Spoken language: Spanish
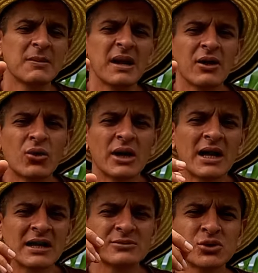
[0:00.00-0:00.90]
y
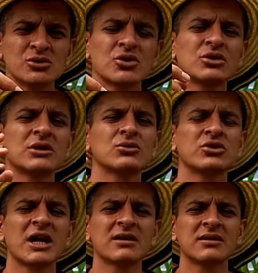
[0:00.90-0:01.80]
mejorar la absorción de
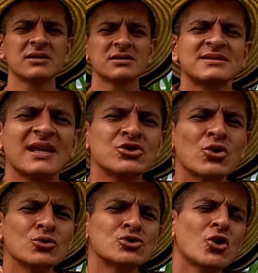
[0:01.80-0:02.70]
nutrientes, esta
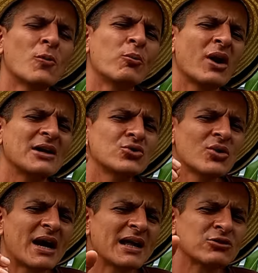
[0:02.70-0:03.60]
solución puede
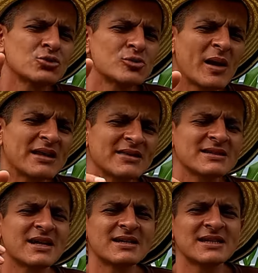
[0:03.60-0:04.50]
ayudar a tus
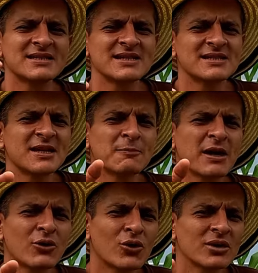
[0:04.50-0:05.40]
plantas a resistir
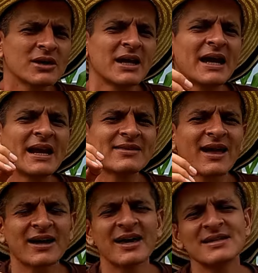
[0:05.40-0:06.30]
mejor el
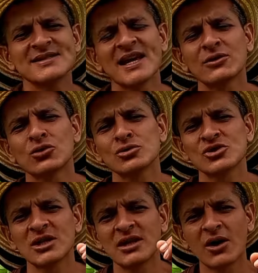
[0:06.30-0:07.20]
ataque de insectos
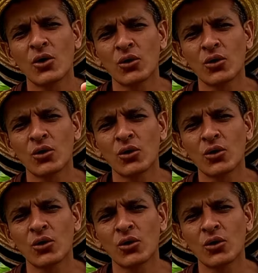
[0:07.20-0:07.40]
y de